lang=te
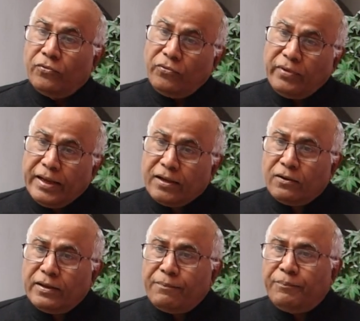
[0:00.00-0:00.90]
వివేక్
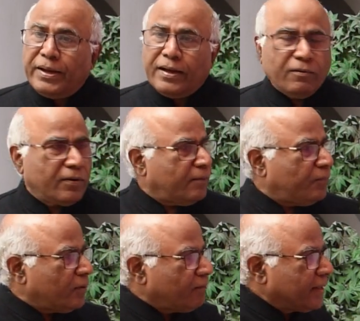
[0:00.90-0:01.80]
ఎంపీగా
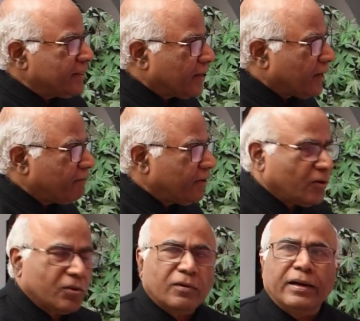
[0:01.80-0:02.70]
ఉన్నప్పుడు మంత్రిగా
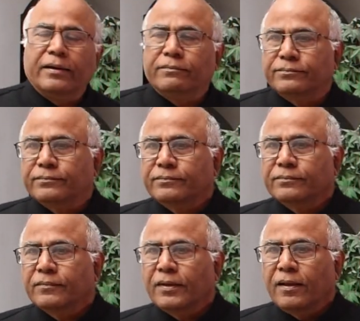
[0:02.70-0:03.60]
వినోద్ ఉన్నాడు
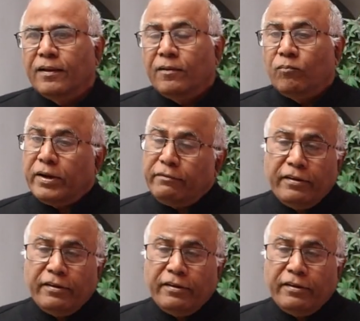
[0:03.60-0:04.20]
మరి